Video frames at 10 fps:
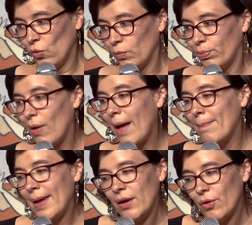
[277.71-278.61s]
Donc pour
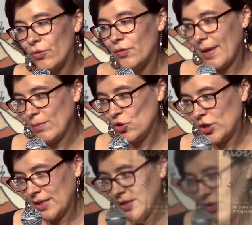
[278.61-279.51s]
rappel, euh, notamment chez,